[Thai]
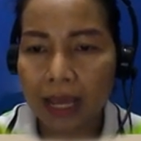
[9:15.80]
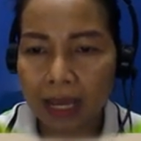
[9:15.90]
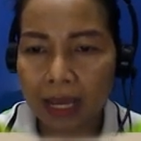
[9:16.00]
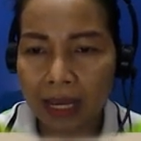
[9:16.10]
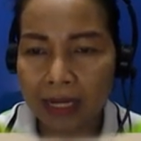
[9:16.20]

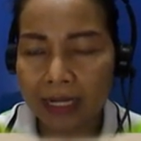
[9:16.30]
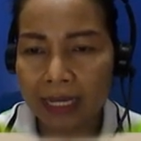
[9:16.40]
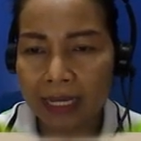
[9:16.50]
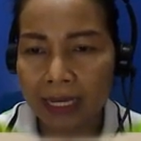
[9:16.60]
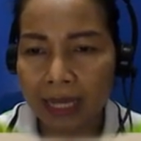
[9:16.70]
5
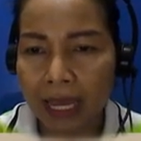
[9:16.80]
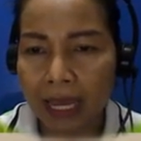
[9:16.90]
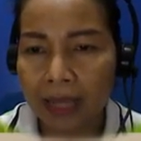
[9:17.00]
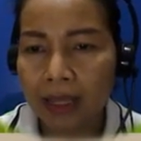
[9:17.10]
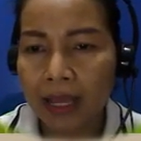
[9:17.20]
นั่นเอง
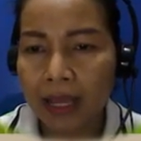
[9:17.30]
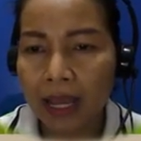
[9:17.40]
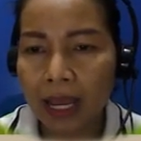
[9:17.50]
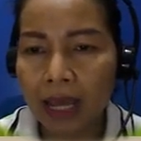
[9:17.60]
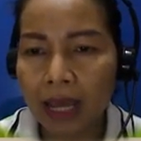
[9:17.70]
ค่ะ
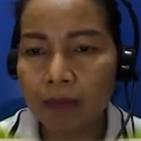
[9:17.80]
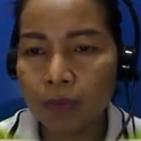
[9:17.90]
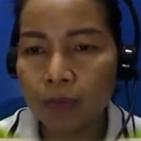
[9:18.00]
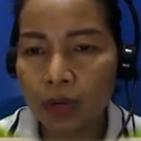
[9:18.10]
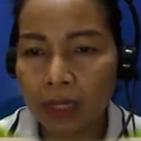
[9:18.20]

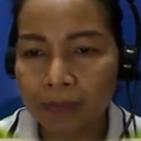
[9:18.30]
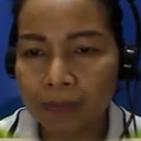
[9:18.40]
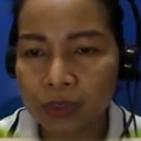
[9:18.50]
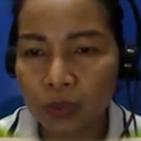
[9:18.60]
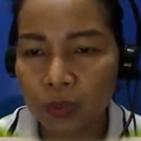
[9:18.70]
5 บวก
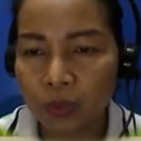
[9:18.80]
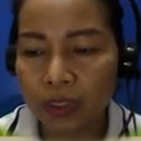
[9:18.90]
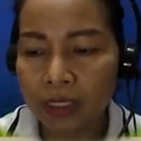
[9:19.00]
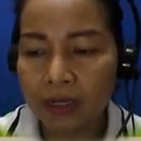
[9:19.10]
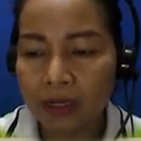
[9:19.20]
กับ
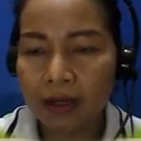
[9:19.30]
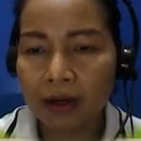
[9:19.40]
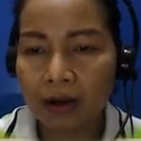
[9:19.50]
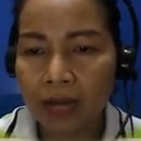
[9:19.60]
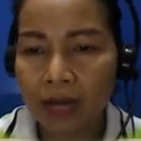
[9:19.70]

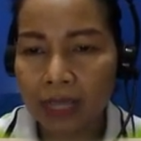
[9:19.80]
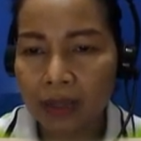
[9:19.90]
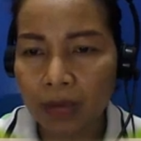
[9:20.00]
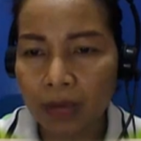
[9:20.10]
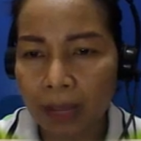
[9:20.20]
0 ก็ได้
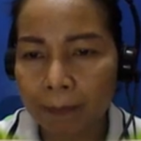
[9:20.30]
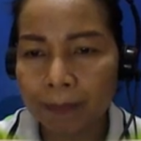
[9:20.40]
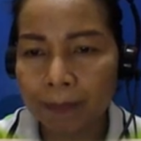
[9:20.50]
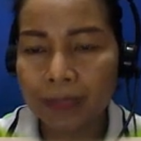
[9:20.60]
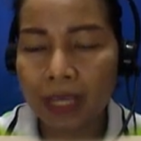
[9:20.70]
เท่ากับ
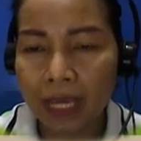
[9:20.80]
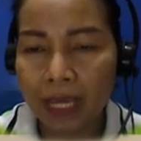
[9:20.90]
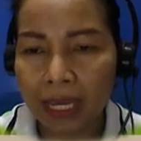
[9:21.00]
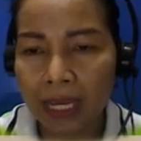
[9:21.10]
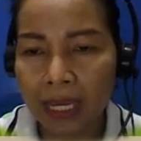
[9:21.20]

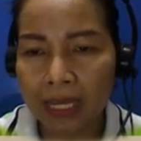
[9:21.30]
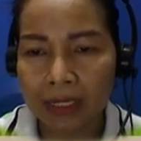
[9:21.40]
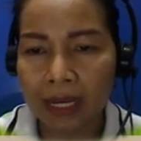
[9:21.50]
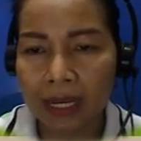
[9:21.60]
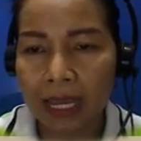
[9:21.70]

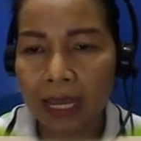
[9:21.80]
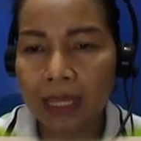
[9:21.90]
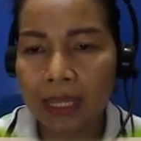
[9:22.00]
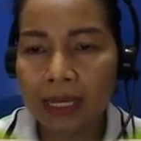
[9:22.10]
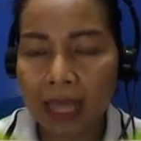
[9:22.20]
5 นะคะ
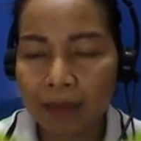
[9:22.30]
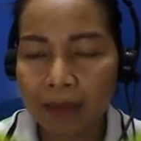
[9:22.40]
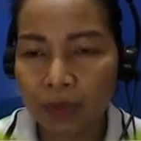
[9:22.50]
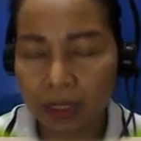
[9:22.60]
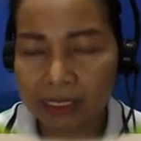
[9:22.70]
กา
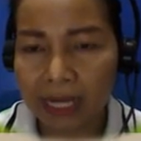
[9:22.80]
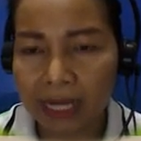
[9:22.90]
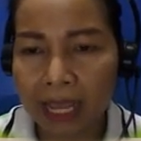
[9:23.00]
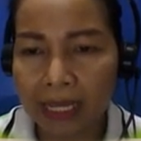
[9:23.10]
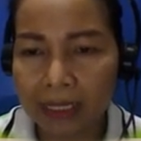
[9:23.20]
รบวก
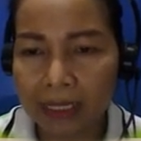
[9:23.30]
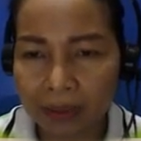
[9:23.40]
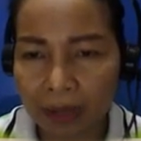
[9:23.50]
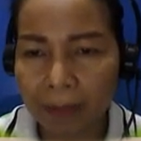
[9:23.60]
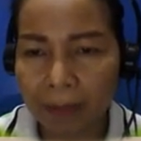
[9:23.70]
จะได้
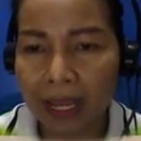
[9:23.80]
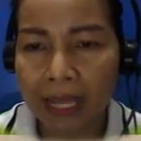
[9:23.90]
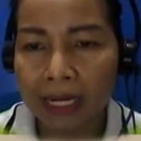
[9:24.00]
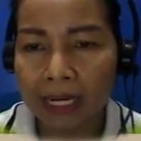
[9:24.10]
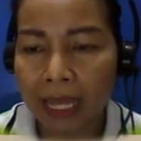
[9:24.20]
เท่ากับ
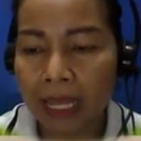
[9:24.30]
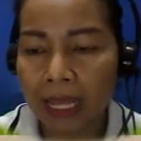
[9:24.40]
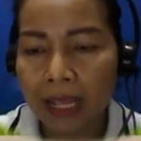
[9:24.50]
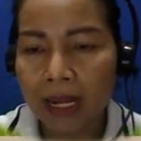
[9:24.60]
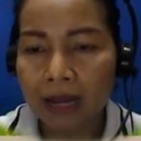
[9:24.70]
5 นะคะ
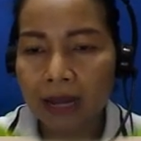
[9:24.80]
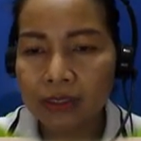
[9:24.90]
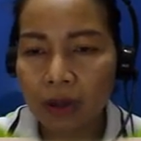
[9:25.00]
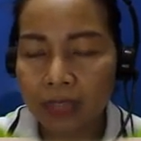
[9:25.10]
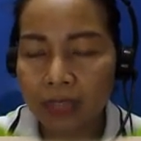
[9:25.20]
แล้
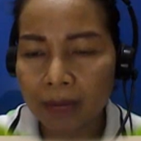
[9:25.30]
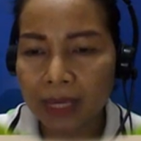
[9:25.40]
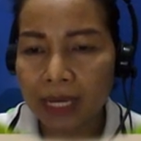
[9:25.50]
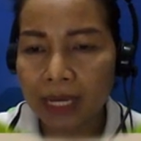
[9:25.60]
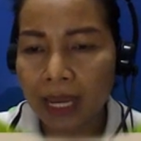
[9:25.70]
ว 2
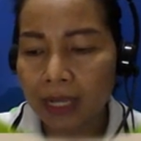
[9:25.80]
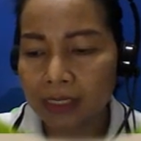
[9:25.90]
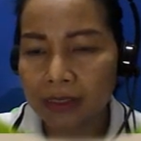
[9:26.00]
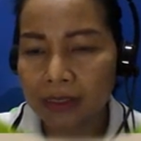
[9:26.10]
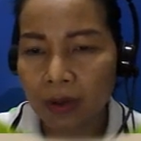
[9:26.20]
ทำยังไง
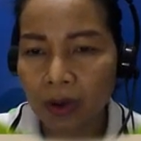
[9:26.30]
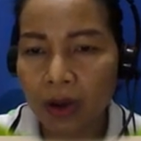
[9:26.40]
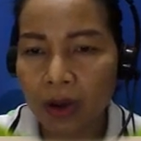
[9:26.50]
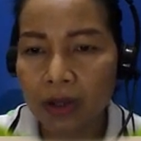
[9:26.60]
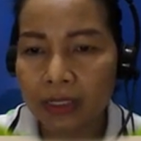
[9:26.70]

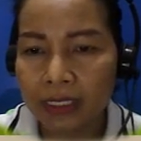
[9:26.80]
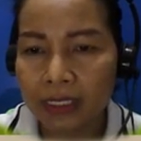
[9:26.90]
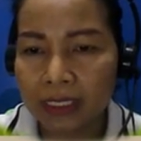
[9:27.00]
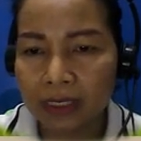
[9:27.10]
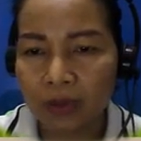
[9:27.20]
2 ก็
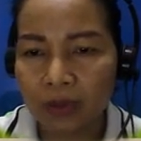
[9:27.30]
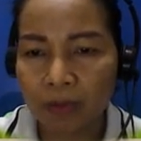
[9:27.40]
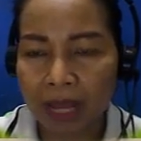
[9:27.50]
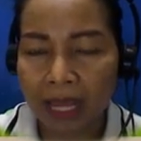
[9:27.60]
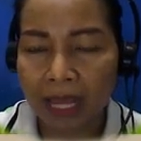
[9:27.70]
ดึงล
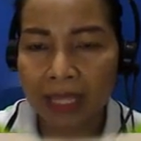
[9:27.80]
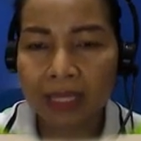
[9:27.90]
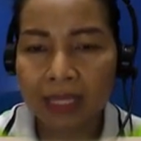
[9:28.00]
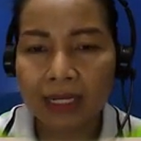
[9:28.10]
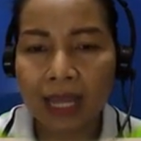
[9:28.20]
งมา
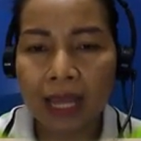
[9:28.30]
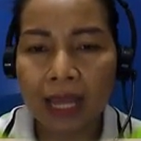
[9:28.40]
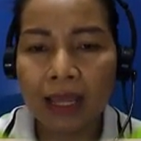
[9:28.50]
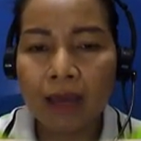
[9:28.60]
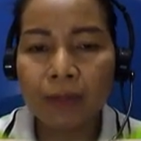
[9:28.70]
นะ
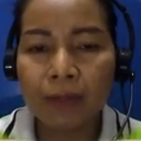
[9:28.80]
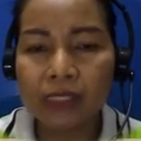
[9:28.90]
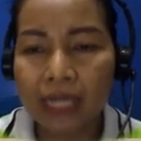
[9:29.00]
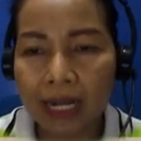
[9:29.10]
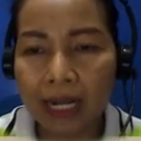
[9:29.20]
คะ เพ
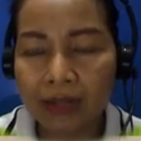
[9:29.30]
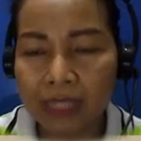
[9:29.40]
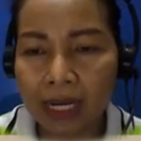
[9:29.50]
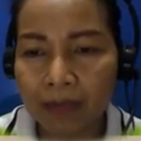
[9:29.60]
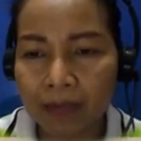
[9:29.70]
ราะฉะนั้นเรา
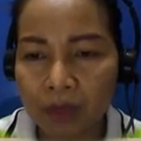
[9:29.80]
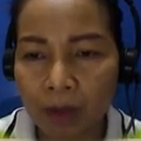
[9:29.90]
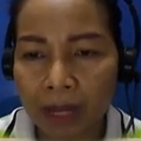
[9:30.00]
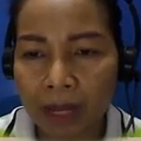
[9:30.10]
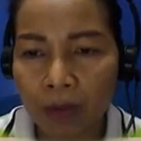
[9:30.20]
จะได้
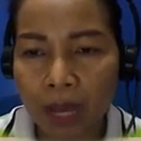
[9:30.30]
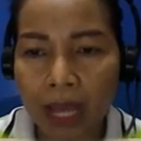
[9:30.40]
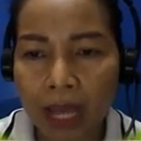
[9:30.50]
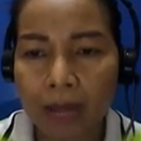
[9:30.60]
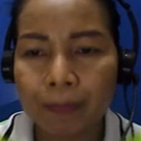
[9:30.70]
คำตอบแล้ว
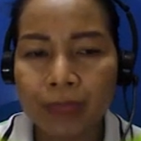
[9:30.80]
ว่า